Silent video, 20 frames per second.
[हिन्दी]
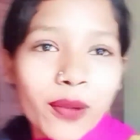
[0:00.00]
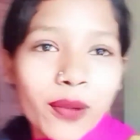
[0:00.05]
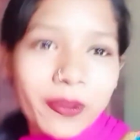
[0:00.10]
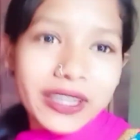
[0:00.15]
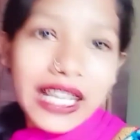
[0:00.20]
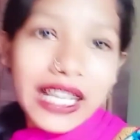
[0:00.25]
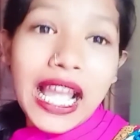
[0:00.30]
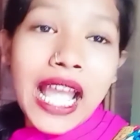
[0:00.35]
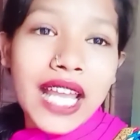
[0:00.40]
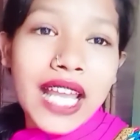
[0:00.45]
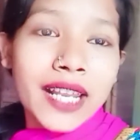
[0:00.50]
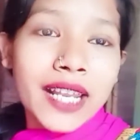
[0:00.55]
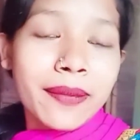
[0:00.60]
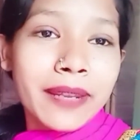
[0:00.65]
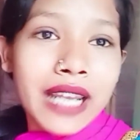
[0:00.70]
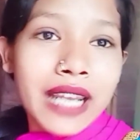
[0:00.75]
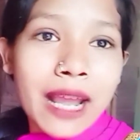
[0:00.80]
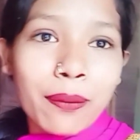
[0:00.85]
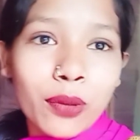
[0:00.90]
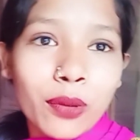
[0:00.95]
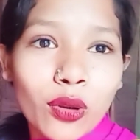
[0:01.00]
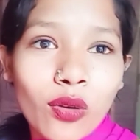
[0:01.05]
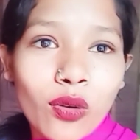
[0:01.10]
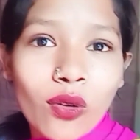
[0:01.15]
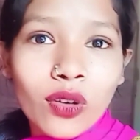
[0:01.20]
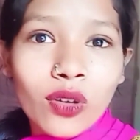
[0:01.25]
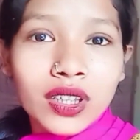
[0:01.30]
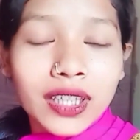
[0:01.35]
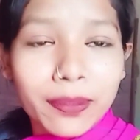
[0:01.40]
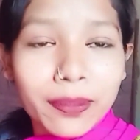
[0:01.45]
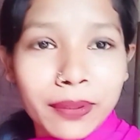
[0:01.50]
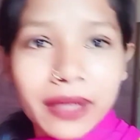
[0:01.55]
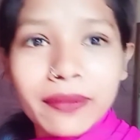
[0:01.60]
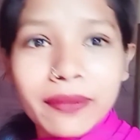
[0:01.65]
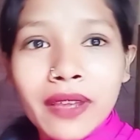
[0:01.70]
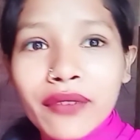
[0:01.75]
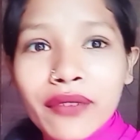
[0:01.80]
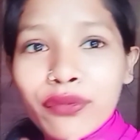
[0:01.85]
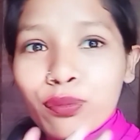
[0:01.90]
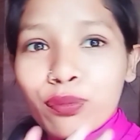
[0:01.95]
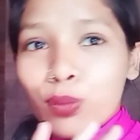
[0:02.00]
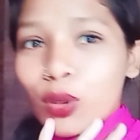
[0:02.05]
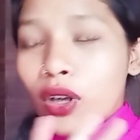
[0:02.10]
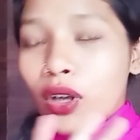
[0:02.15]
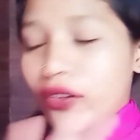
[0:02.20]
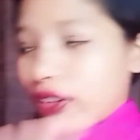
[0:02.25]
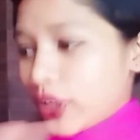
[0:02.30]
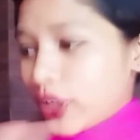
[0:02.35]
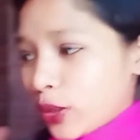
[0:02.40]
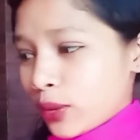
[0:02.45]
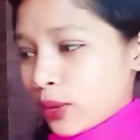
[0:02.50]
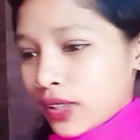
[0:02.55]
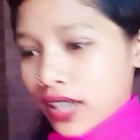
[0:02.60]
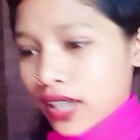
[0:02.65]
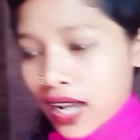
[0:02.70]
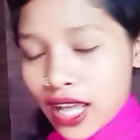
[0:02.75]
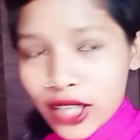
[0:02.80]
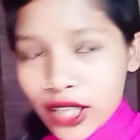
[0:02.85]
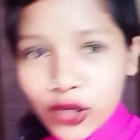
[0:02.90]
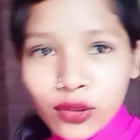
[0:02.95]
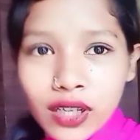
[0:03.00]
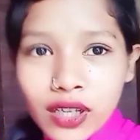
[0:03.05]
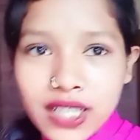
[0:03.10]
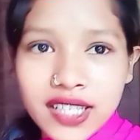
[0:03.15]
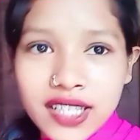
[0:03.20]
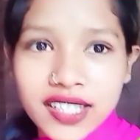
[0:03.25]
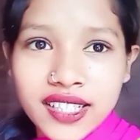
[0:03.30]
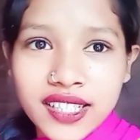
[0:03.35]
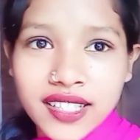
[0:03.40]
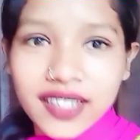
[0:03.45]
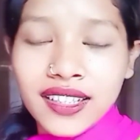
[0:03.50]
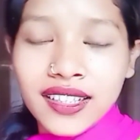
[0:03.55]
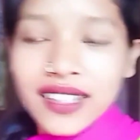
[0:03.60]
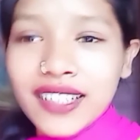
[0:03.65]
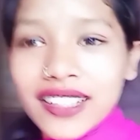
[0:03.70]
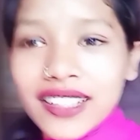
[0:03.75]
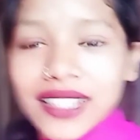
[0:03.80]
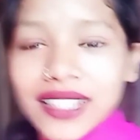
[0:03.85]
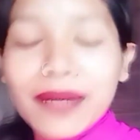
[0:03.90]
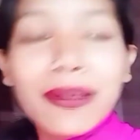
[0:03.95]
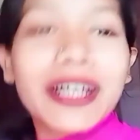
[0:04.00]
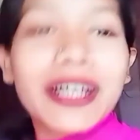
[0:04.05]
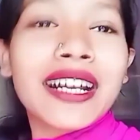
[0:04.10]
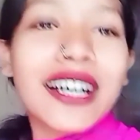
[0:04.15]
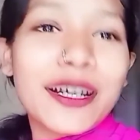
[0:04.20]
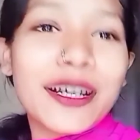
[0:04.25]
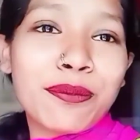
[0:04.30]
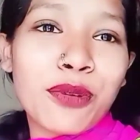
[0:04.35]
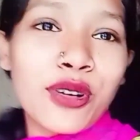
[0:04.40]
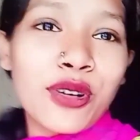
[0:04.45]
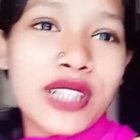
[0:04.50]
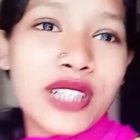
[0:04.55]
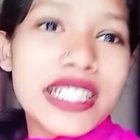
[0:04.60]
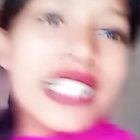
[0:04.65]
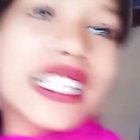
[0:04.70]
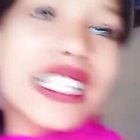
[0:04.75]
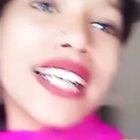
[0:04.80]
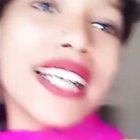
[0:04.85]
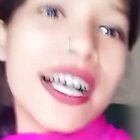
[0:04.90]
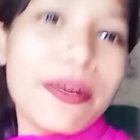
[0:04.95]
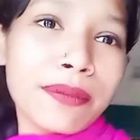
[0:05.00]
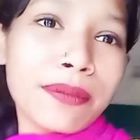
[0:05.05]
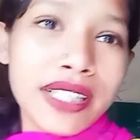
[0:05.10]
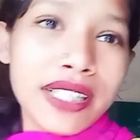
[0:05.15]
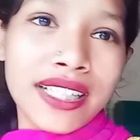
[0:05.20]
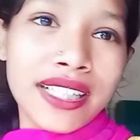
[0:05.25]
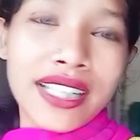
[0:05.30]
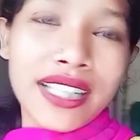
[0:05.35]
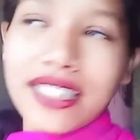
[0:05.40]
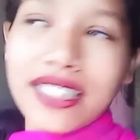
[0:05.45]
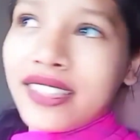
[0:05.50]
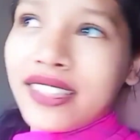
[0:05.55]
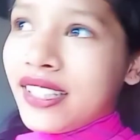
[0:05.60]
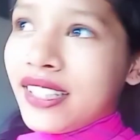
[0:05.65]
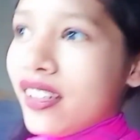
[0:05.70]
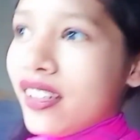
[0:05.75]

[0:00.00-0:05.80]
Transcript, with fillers: व्लॉग बताया ना मैंने आप लोगों को तभी मैं पूरा वीडियो दिखा रही हूँ आज कि मैं घर पहुँच गई काम करने गई